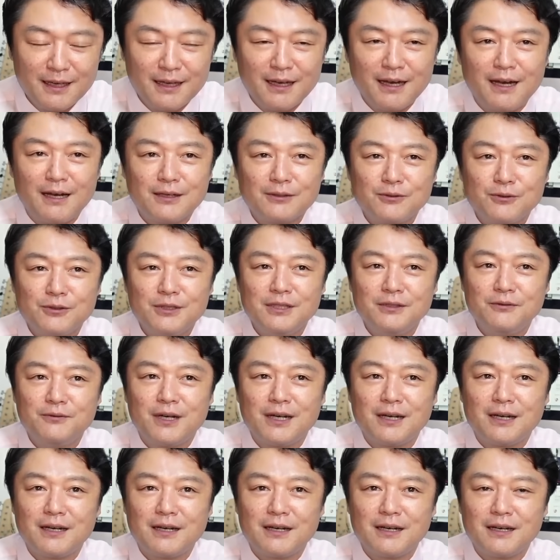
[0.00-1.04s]
あるい
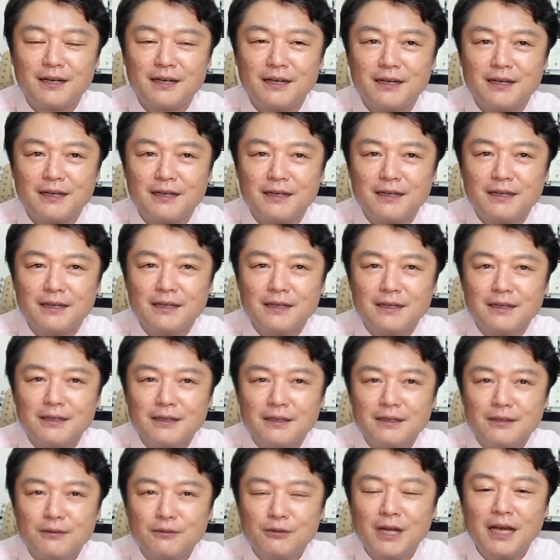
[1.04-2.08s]
は
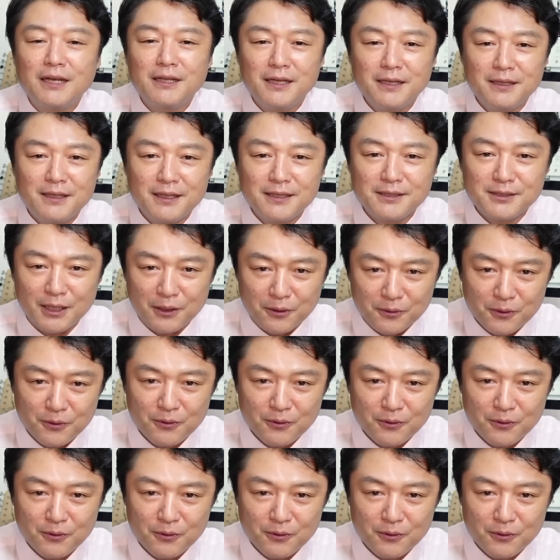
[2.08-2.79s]
フライデーデジタル